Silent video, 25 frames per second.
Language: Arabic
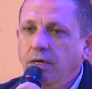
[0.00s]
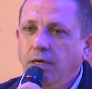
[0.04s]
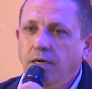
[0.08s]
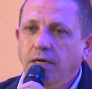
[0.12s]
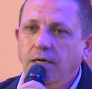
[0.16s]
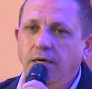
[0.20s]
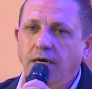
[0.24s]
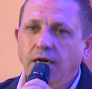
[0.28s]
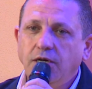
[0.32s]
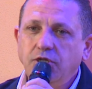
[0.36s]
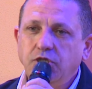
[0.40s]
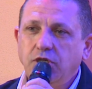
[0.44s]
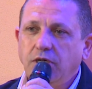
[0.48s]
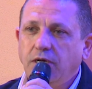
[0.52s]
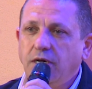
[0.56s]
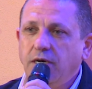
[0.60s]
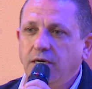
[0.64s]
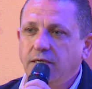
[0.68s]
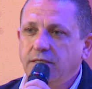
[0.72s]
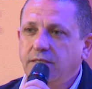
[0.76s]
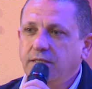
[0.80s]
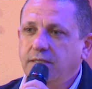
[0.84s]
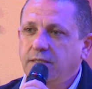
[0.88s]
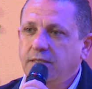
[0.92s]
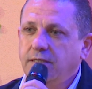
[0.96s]
آه،
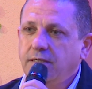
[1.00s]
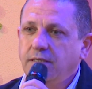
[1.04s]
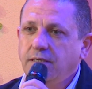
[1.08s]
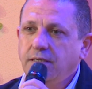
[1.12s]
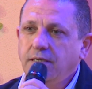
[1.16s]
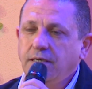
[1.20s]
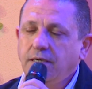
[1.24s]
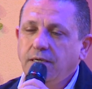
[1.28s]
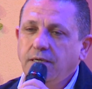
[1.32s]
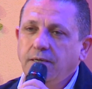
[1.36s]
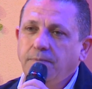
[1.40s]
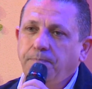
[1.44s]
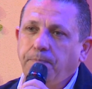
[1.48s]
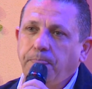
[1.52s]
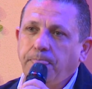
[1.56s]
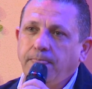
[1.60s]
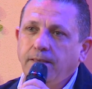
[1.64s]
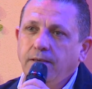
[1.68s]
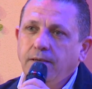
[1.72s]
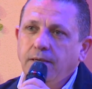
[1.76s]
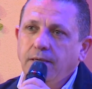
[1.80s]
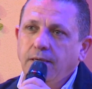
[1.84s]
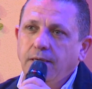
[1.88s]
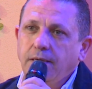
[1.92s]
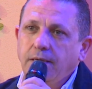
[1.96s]
اشخاص
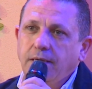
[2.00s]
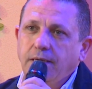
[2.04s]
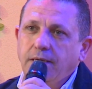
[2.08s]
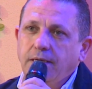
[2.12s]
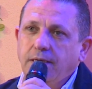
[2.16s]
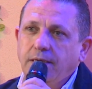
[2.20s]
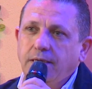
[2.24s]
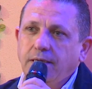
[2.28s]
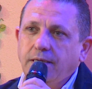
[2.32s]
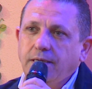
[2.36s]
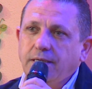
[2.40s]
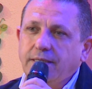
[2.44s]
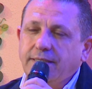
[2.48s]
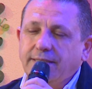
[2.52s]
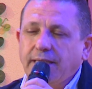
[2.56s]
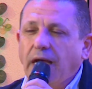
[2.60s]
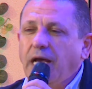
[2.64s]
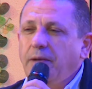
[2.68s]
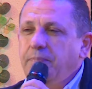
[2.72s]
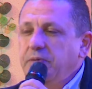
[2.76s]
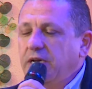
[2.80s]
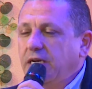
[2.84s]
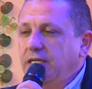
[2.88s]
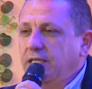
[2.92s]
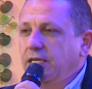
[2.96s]

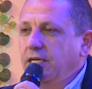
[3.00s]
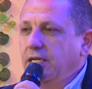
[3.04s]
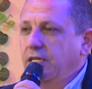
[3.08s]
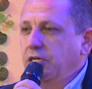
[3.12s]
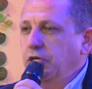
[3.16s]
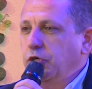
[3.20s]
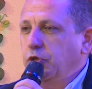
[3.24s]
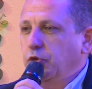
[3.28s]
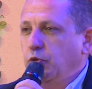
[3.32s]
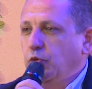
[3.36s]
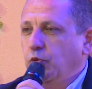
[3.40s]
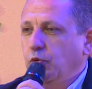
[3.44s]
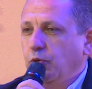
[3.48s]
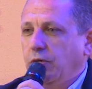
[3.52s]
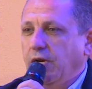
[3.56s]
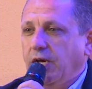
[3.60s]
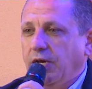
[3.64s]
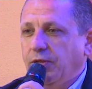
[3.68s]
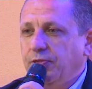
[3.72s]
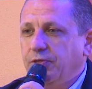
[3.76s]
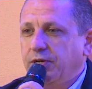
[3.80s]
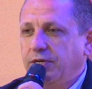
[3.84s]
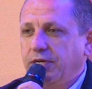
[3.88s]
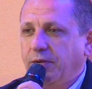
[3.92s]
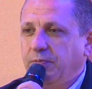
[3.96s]
صعب كثير يجوا
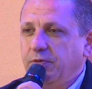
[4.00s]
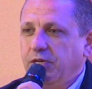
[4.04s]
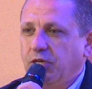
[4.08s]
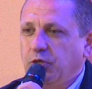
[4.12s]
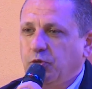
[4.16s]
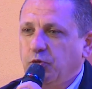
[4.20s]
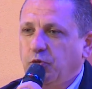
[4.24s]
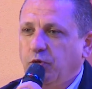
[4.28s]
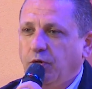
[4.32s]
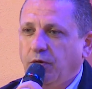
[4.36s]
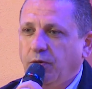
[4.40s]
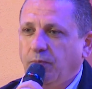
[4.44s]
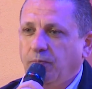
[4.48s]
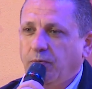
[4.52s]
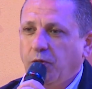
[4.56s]
لعند الرب يسوع